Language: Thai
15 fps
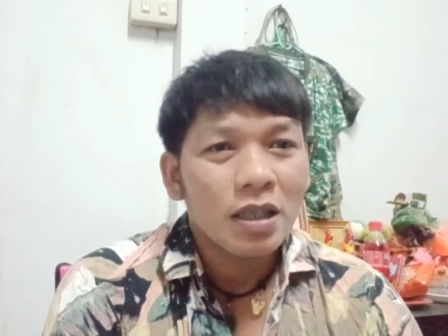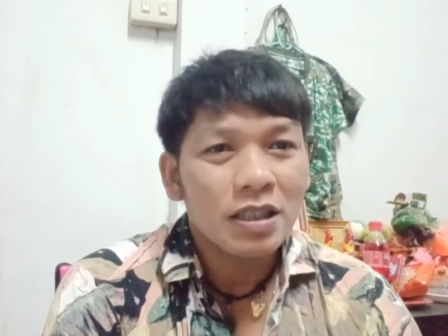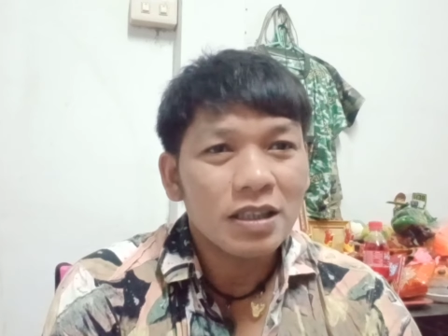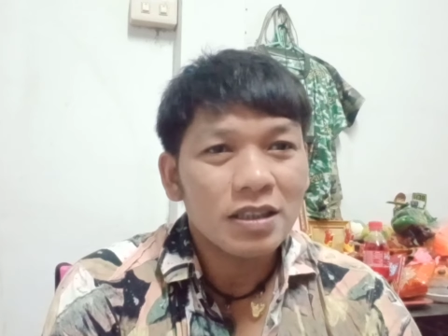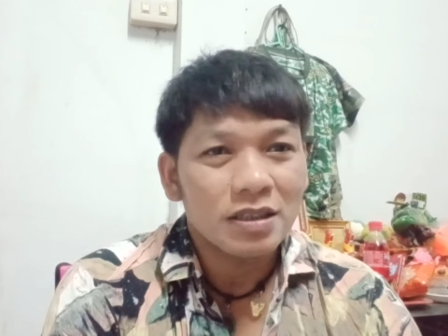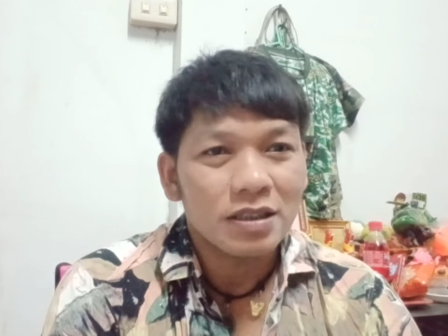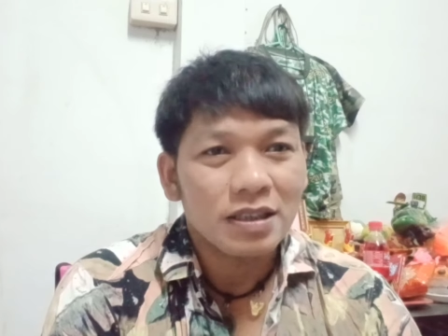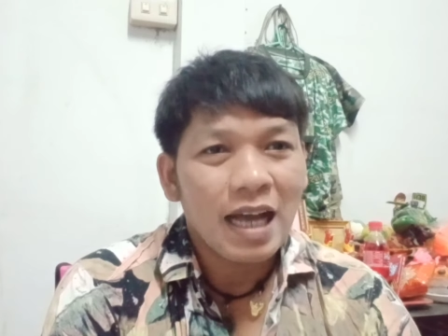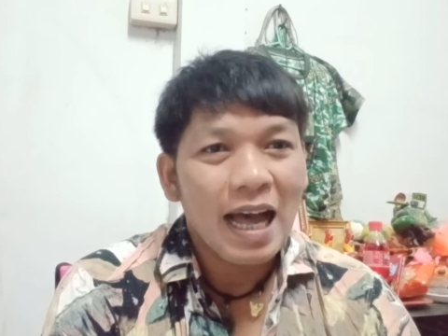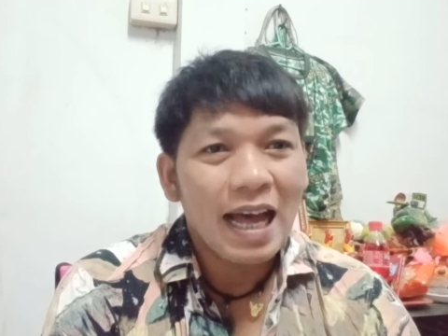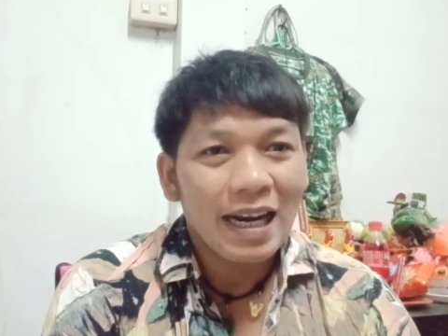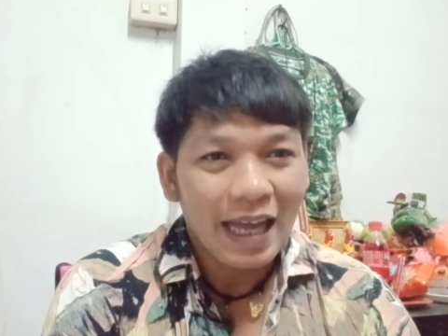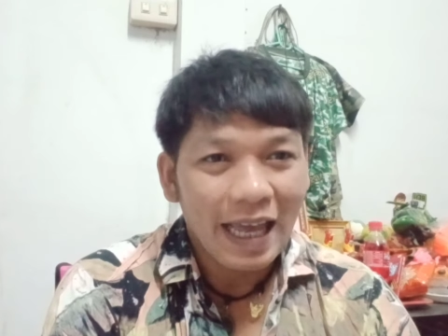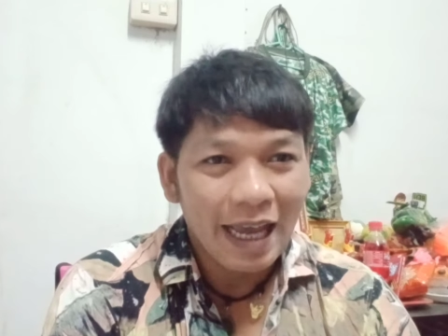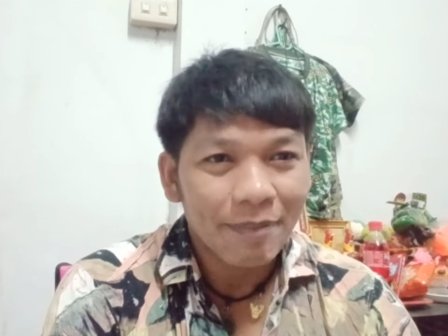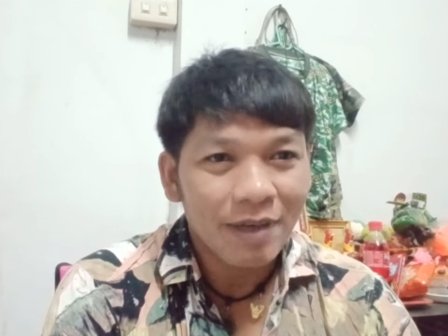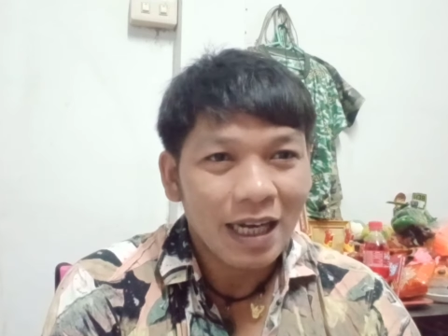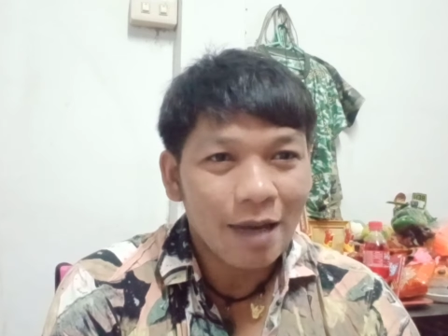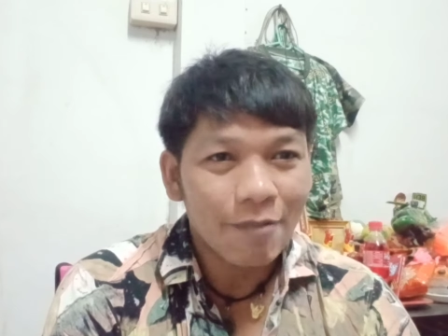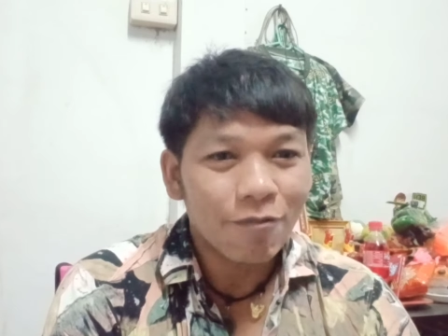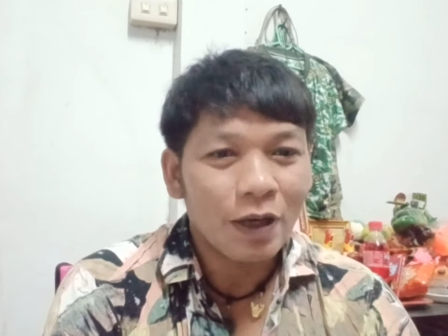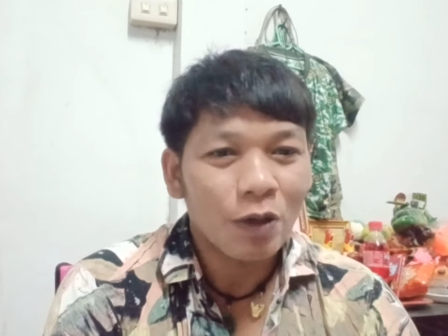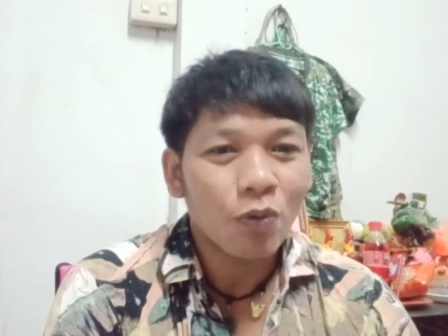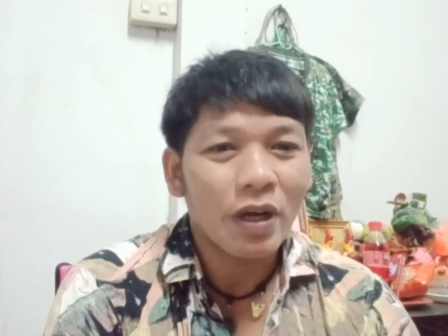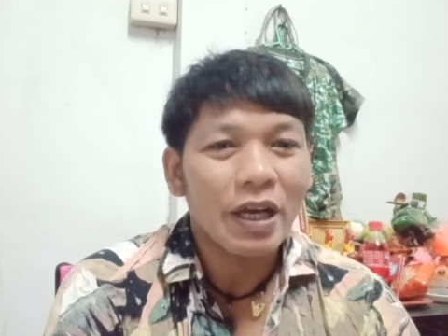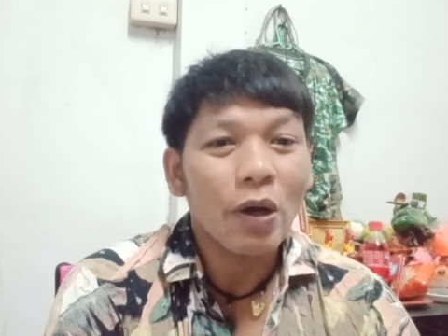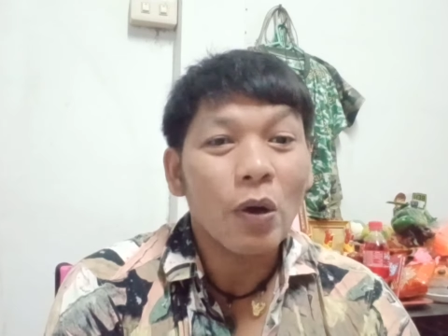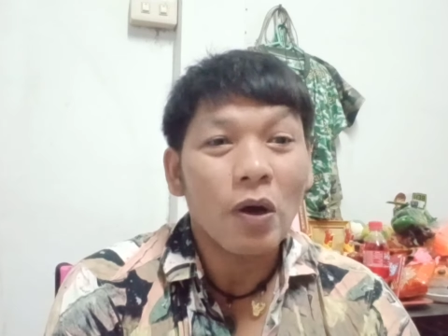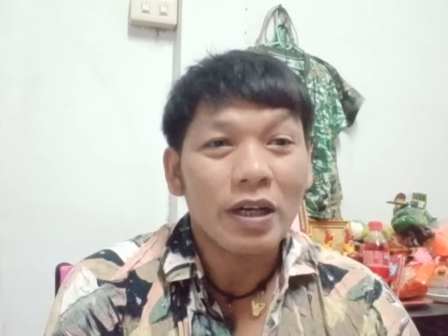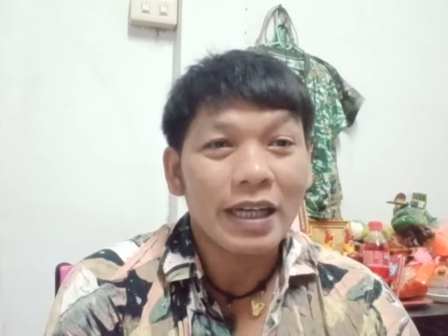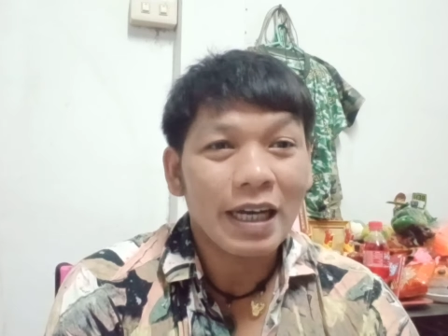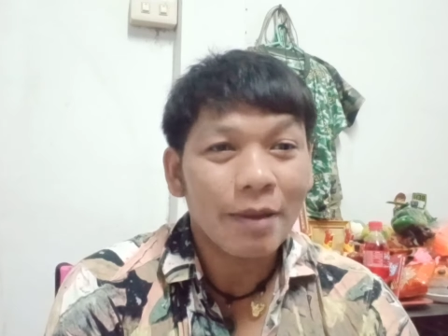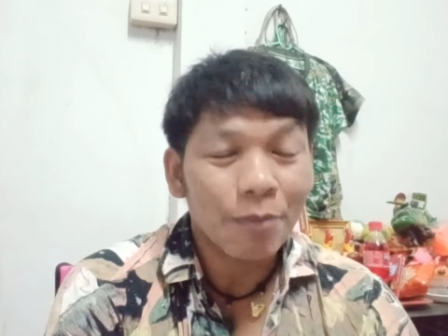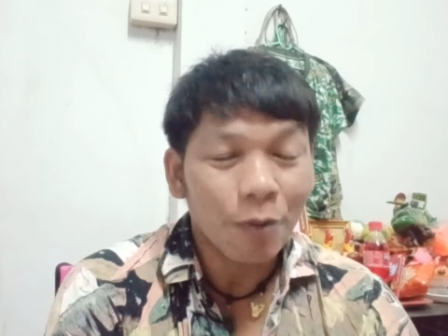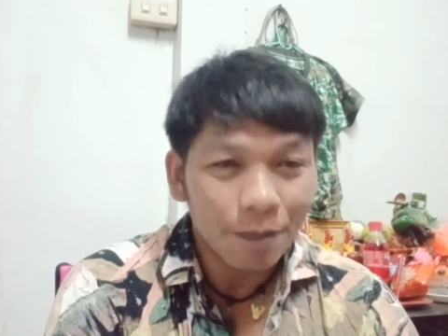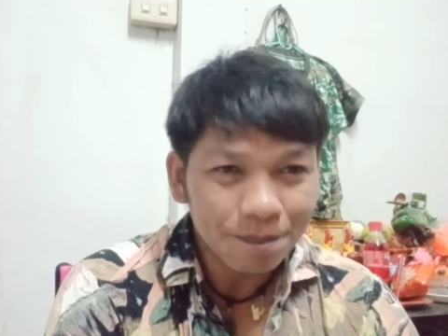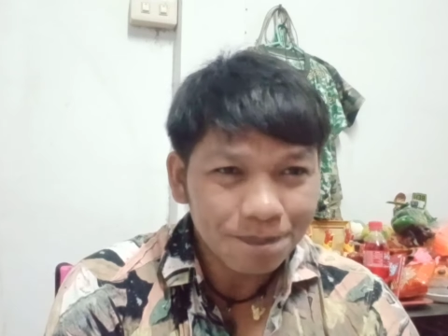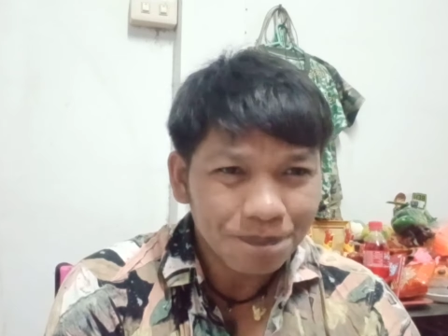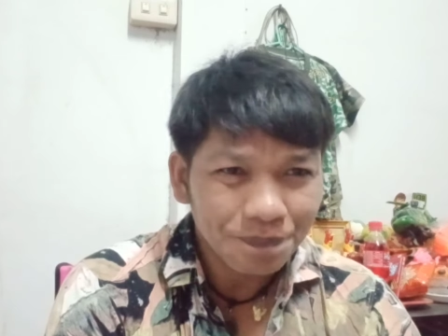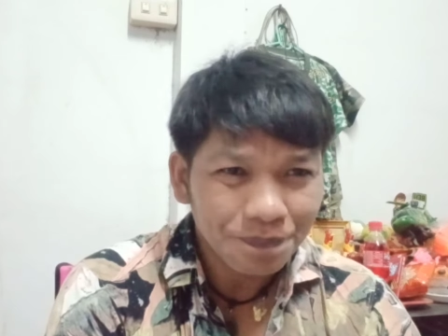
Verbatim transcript: ขึ้นข้างเลมนะครับ วันหวยออกนะครับ ผม